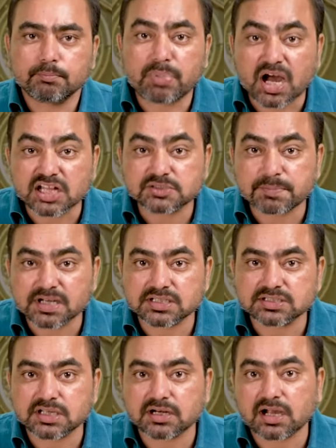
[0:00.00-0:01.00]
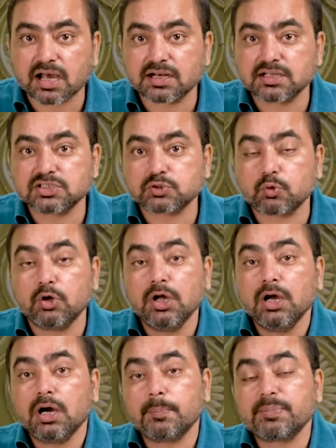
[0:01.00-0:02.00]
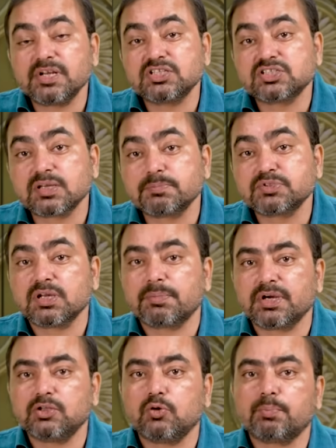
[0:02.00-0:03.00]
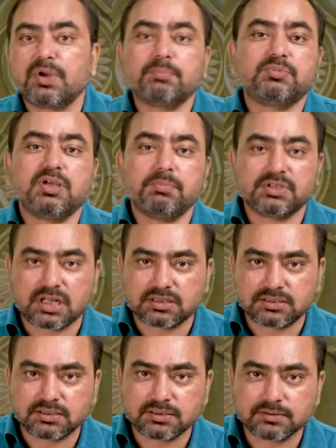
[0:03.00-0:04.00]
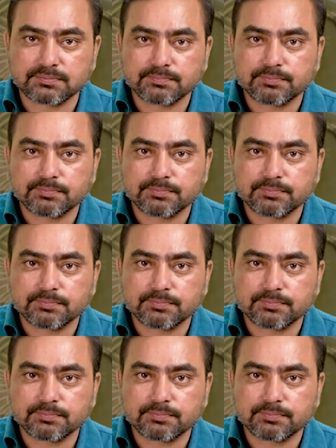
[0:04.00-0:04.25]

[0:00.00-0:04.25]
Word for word: भाजपा की सरकारें इसको अपनी सबसे बड़ी उपलब्धि बताती हैं